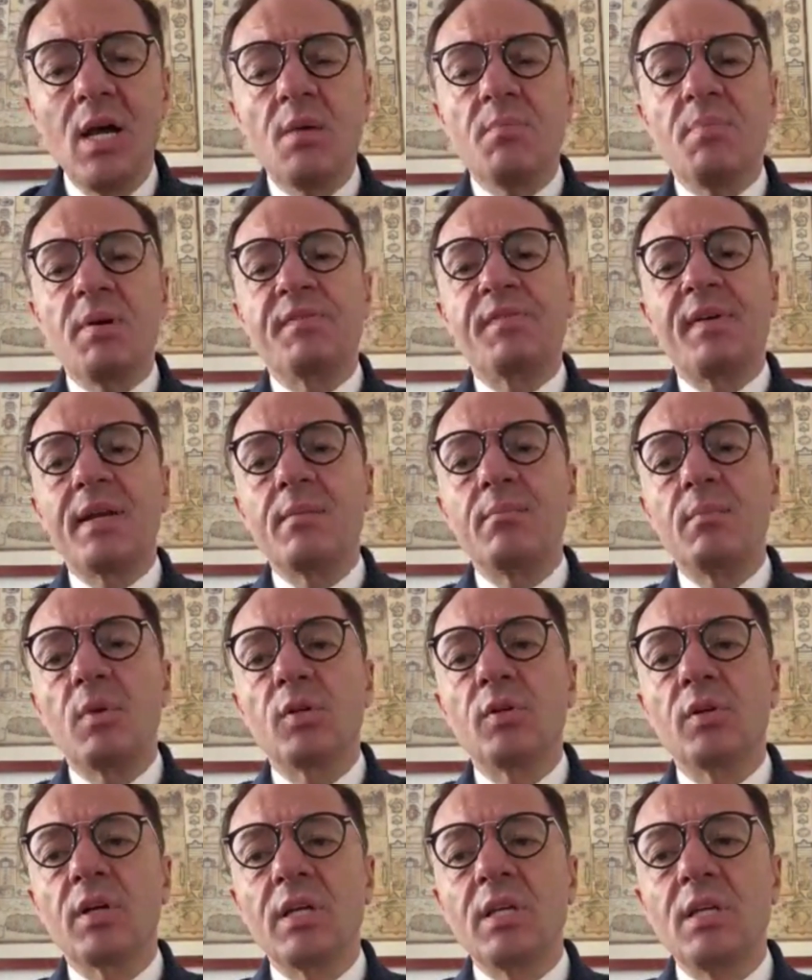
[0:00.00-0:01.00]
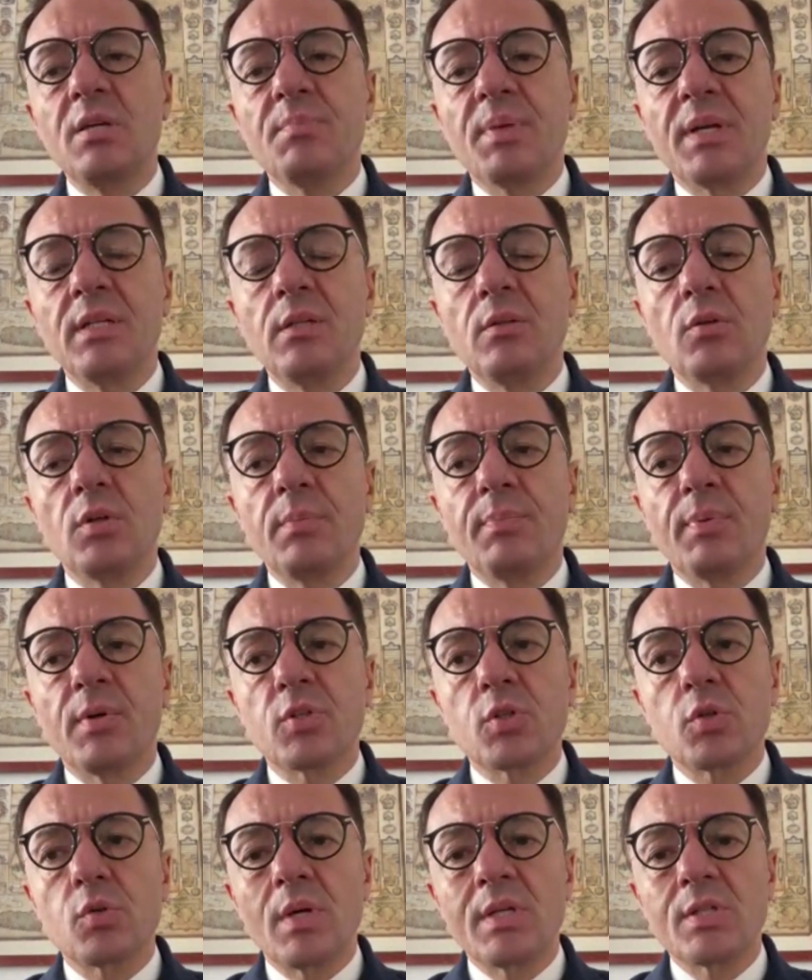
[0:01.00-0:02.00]
per fare in modo che gli imprenditori
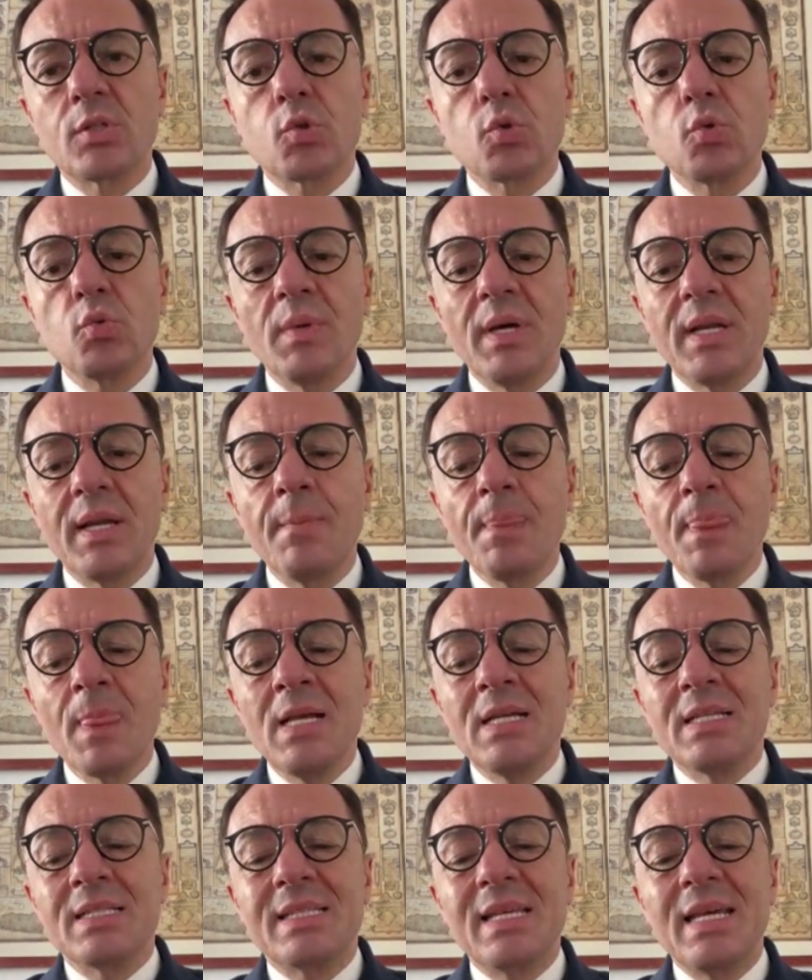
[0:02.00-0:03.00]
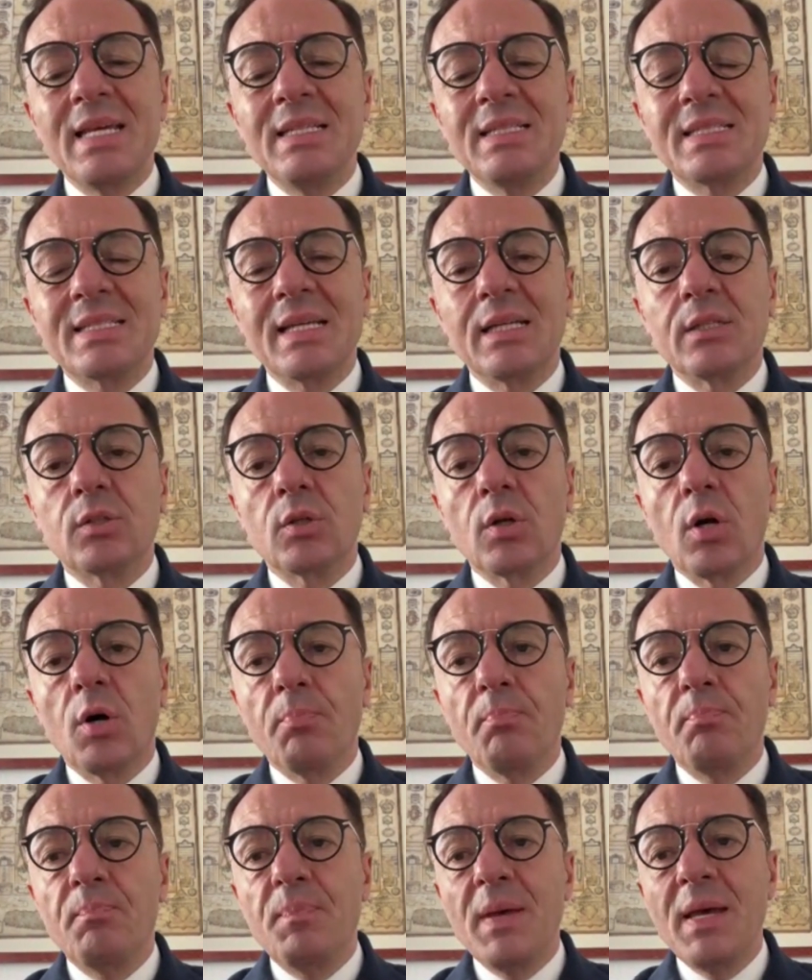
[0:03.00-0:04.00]
possano assumere senza
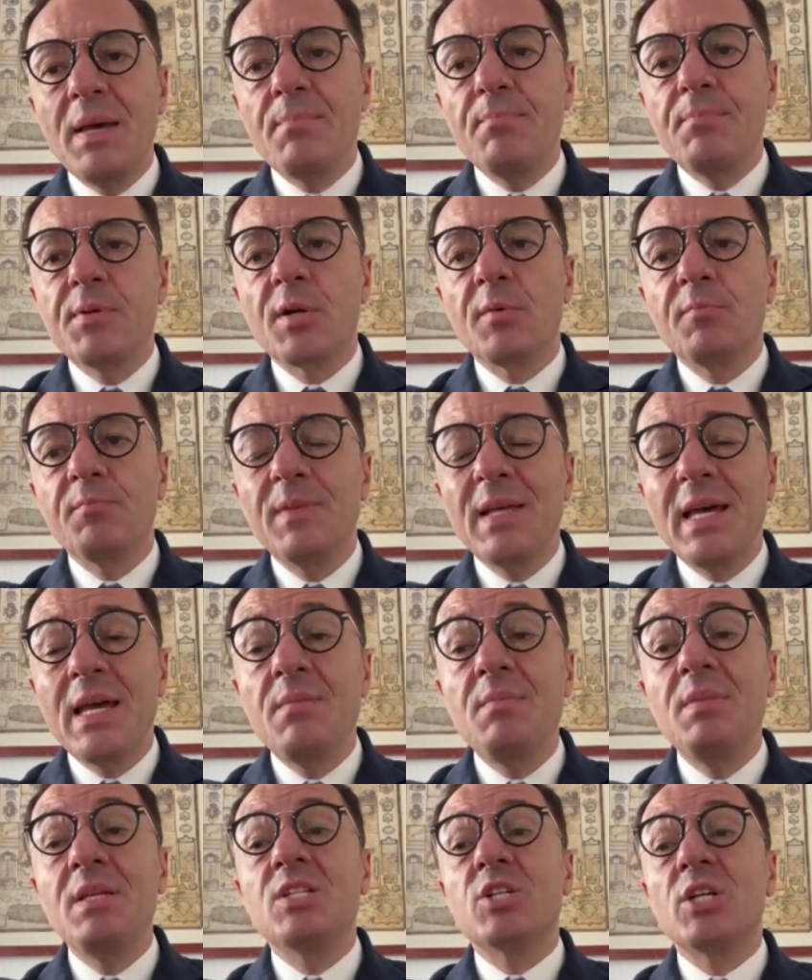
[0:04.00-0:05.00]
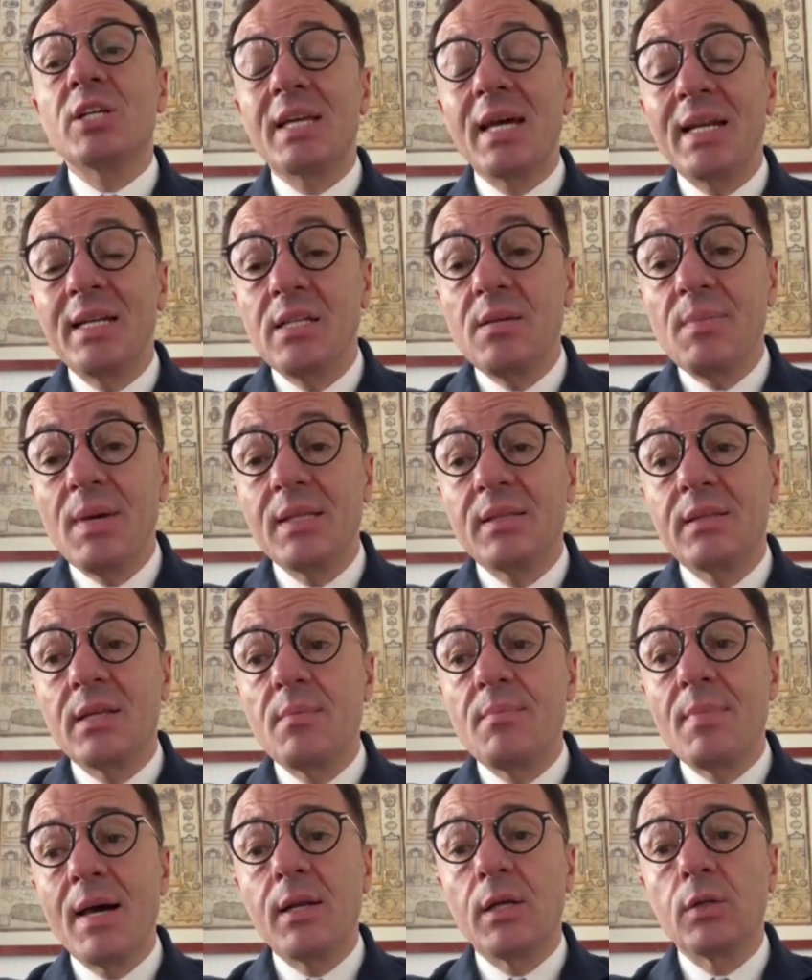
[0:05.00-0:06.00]
troppe problemi, cercare di
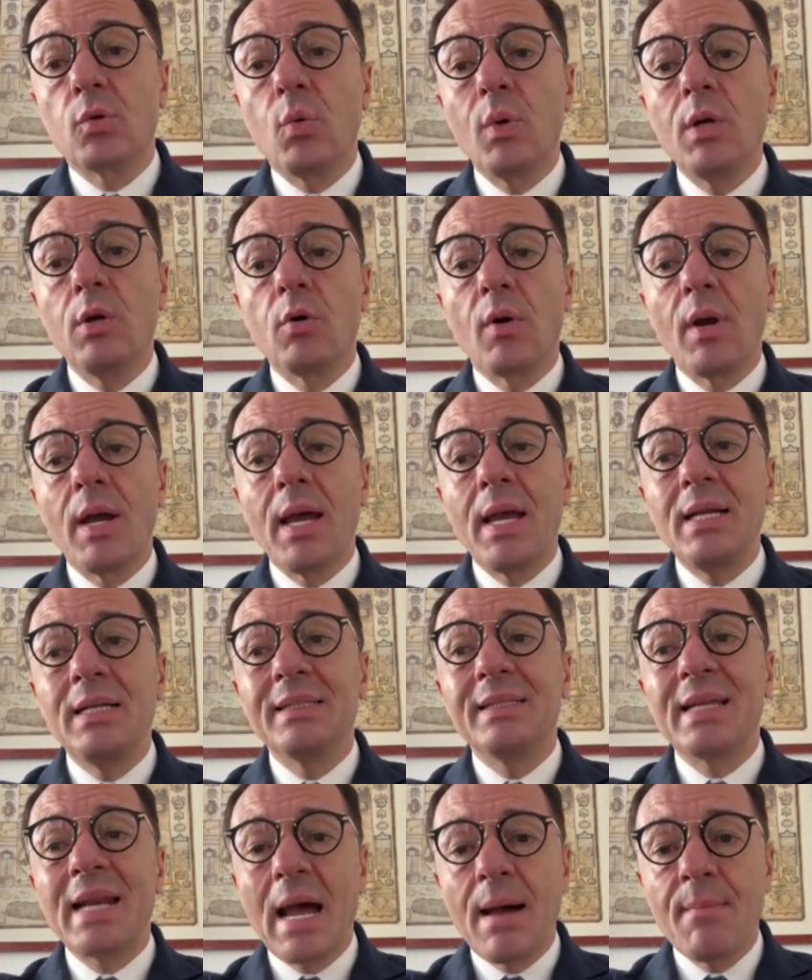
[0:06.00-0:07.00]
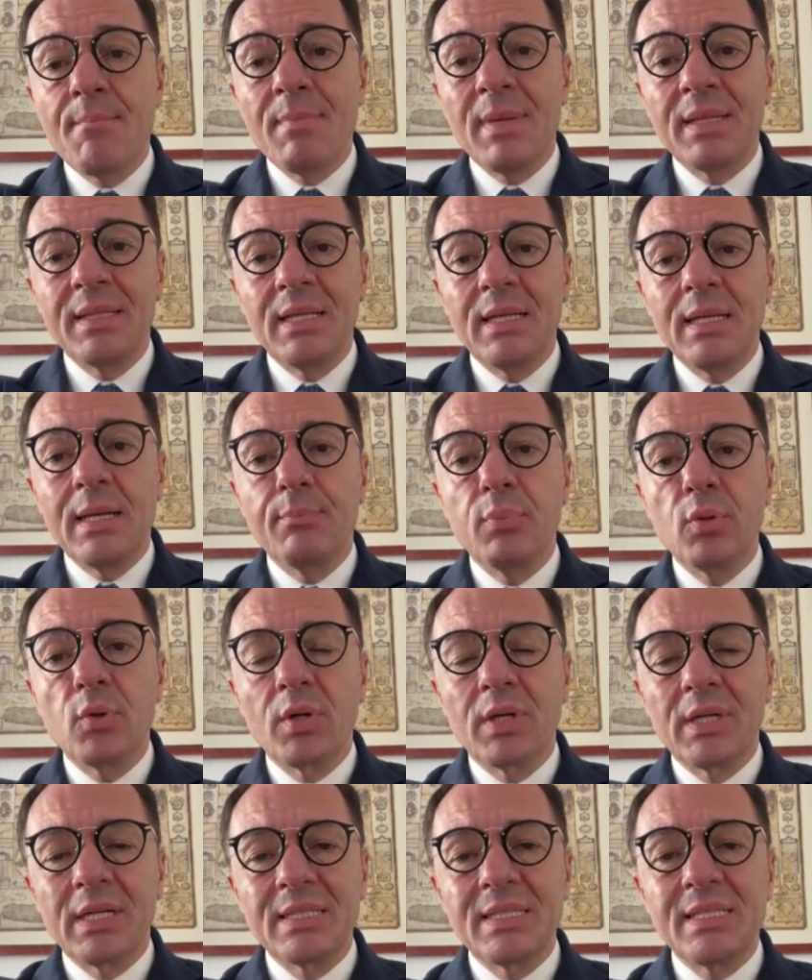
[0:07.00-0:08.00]
mettere mano a quello che è il dramma della
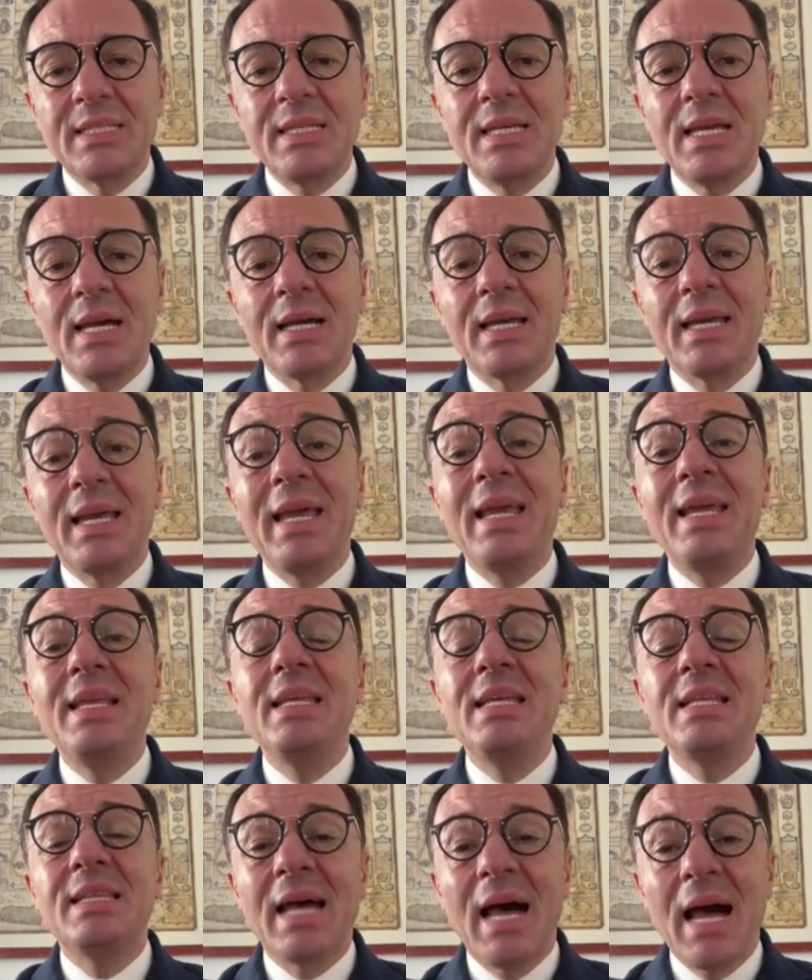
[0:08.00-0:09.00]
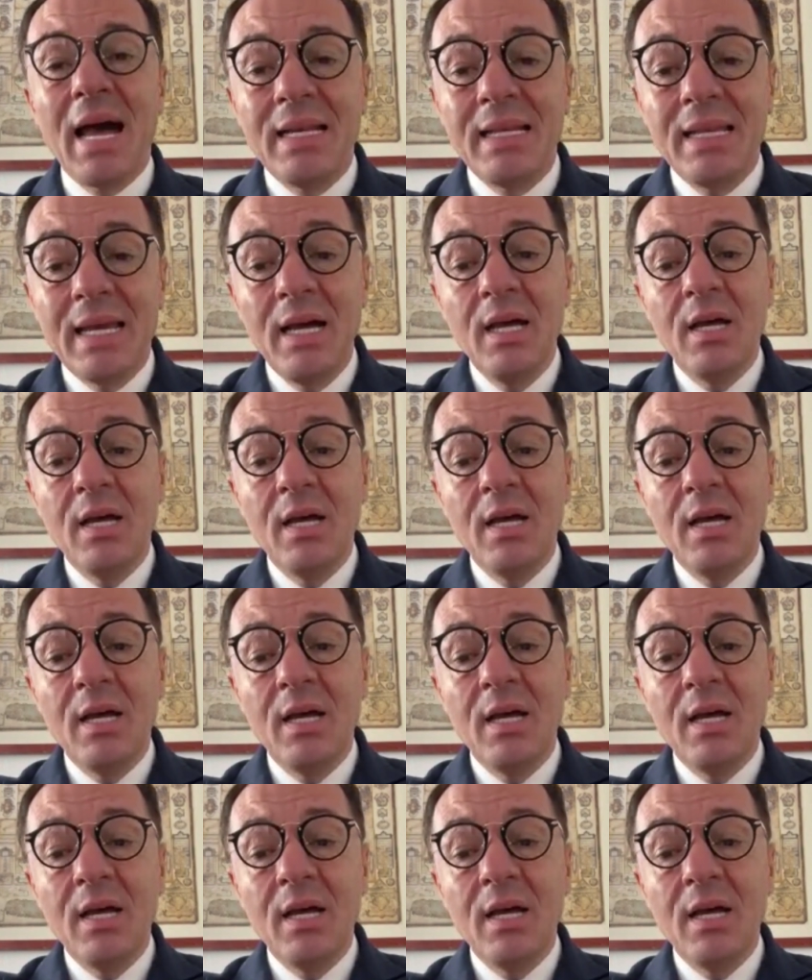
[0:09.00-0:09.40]
burocrazia che in Italia